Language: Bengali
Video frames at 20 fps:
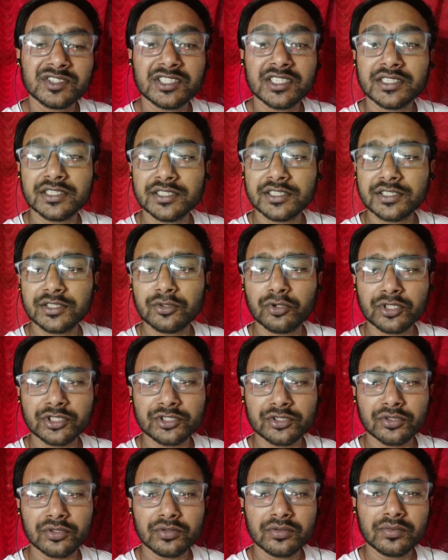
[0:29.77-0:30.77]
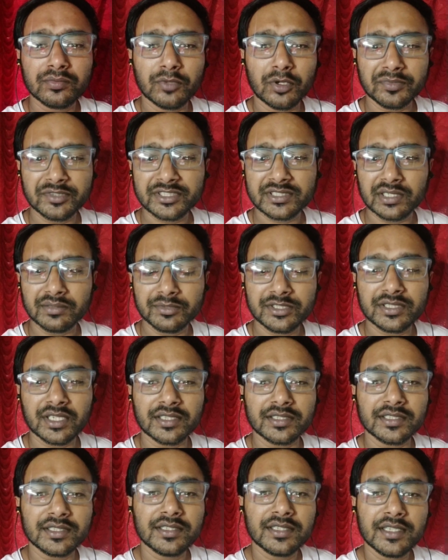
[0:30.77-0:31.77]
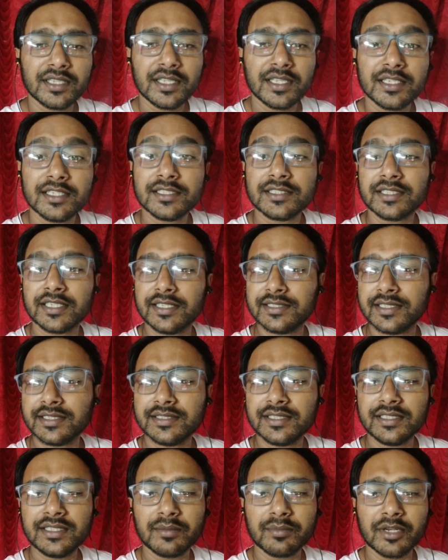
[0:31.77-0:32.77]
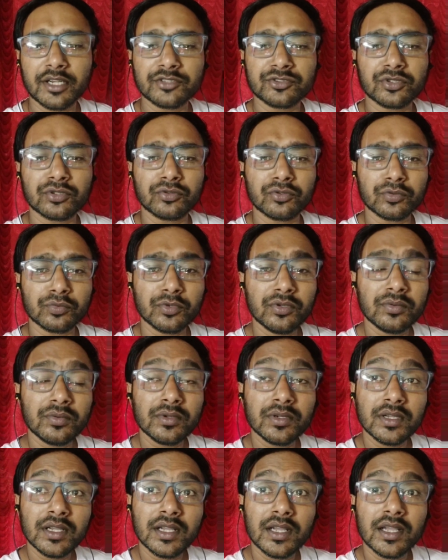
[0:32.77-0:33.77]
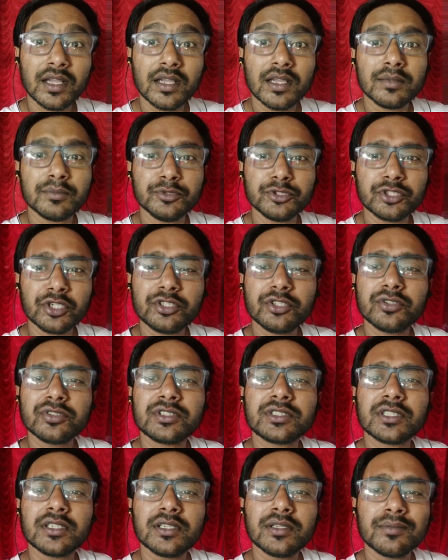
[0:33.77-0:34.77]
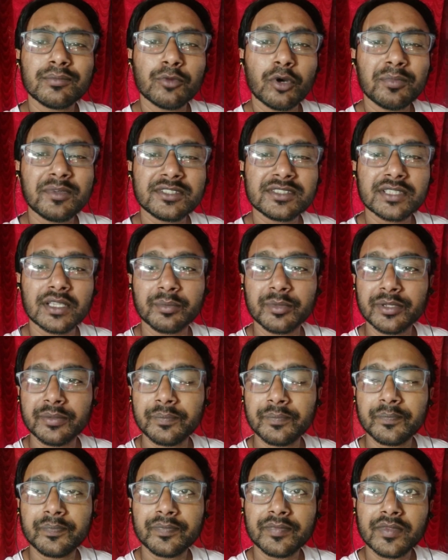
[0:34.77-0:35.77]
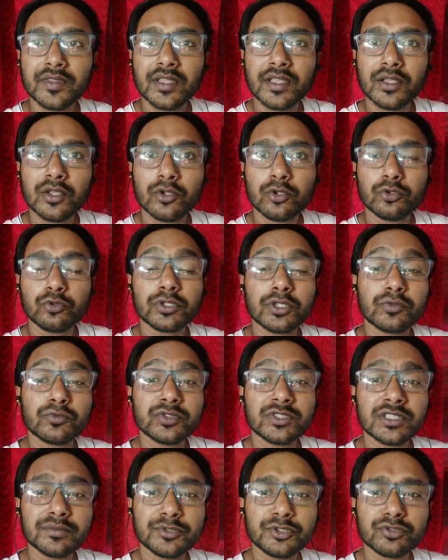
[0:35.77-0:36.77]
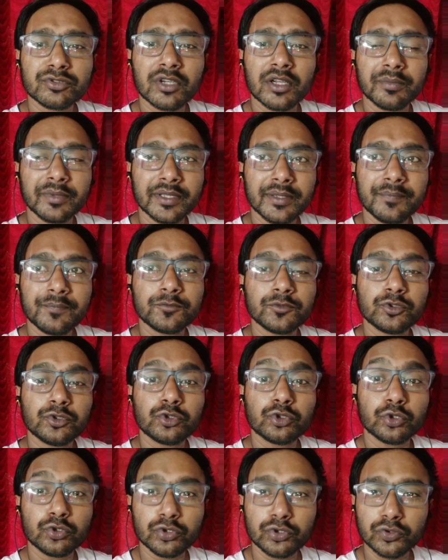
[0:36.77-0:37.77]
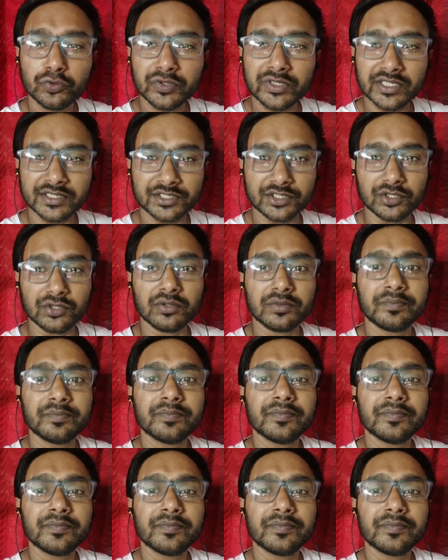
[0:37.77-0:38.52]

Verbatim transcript: যে জিনিসটি ঘটেছিল মোহাম্মদ সামির সাথে সেইটাই নিয়েই আমরা আলোচনা করব বিষয়টি হচ্ছে মোহাম্মদ সামি দু হাজার উনিশে বিশ্বকাপে চোদ্দোটি উইকেট ছিল